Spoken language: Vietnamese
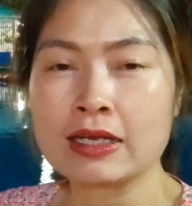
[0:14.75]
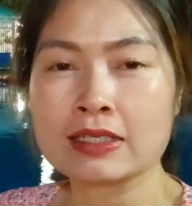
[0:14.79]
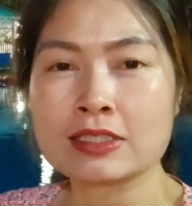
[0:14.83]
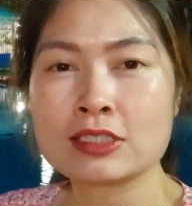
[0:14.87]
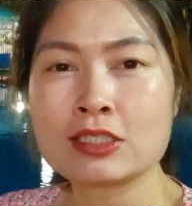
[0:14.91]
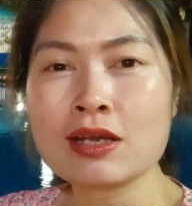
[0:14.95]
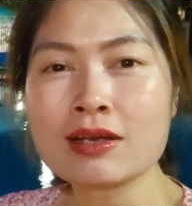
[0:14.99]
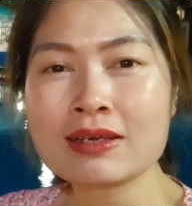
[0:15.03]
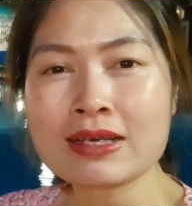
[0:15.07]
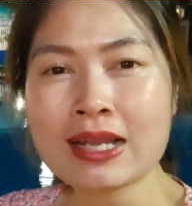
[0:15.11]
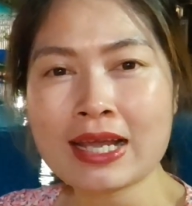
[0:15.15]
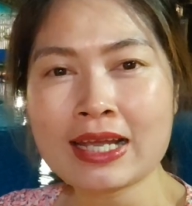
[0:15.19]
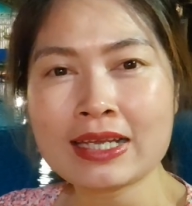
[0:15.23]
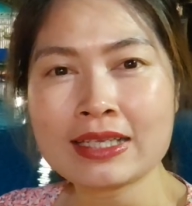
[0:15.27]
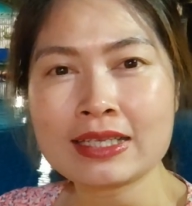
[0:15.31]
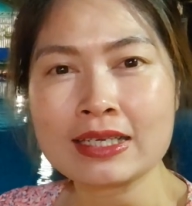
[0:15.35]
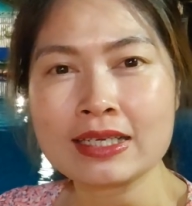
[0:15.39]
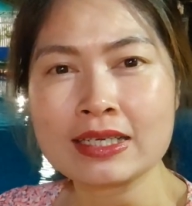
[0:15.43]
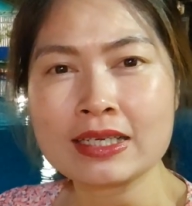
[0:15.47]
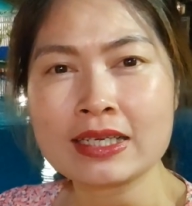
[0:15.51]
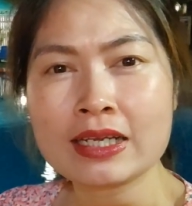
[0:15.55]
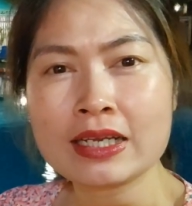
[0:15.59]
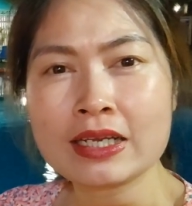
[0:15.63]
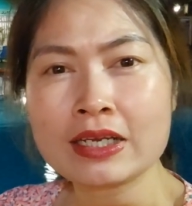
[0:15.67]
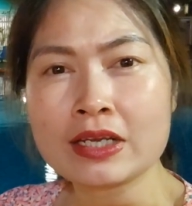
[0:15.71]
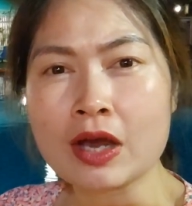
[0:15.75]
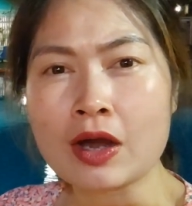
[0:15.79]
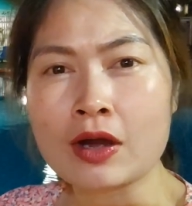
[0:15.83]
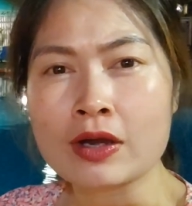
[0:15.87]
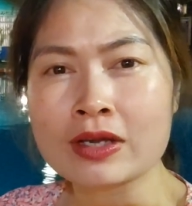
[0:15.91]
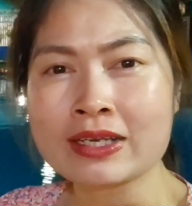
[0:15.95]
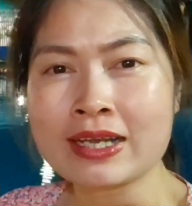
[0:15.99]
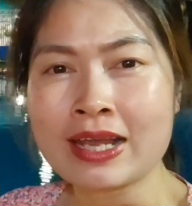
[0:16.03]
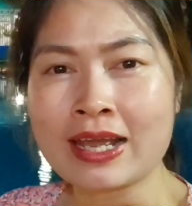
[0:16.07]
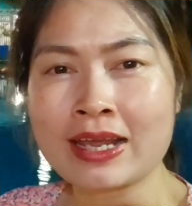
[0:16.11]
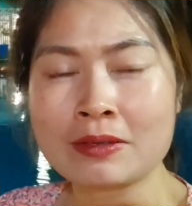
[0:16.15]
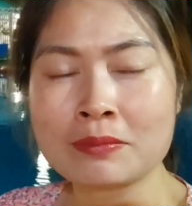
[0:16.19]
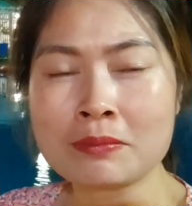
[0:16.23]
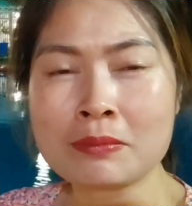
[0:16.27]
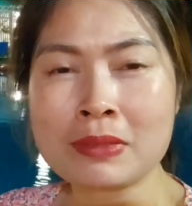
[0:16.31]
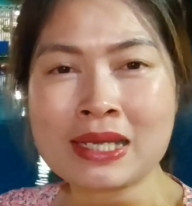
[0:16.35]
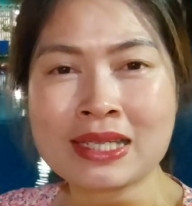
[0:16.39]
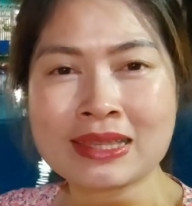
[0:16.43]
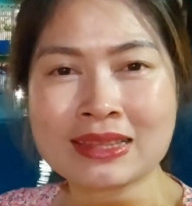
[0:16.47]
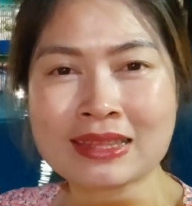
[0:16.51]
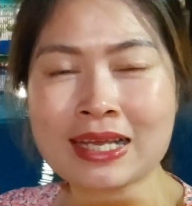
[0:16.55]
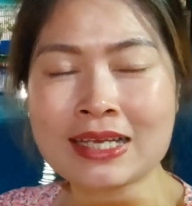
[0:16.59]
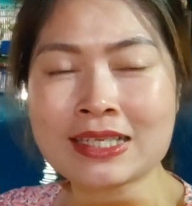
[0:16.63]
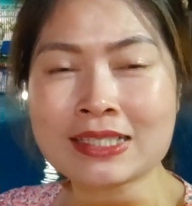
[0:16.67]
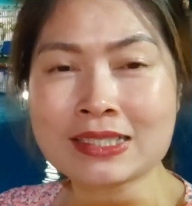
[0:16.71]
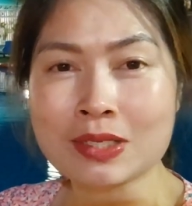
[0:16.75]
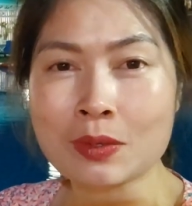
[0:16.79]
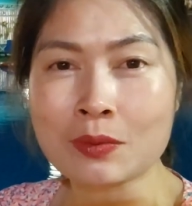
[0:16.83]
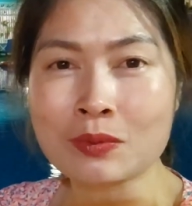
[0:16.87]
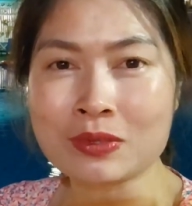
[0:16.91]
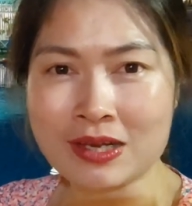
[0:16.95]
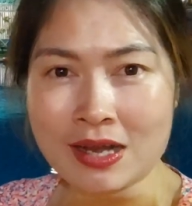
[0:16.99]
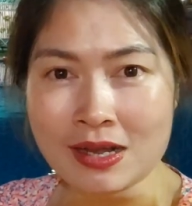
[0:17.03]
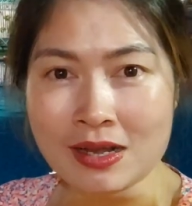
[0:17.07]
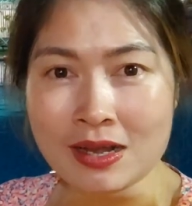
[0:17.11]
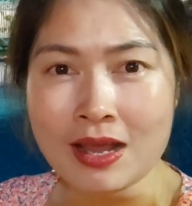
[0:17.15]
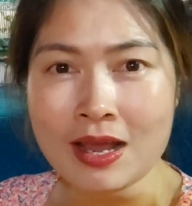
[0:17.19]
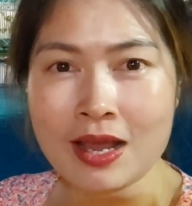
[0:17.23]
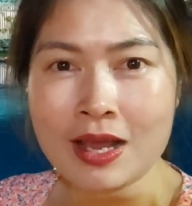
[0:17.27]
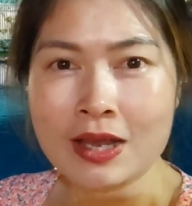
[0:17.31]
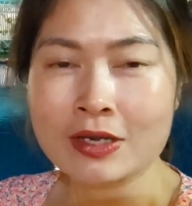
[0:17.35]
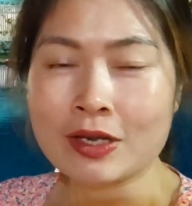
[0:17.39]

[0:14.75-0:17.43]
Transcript: Trước đây thì khi nói đến miền Tây sông nước,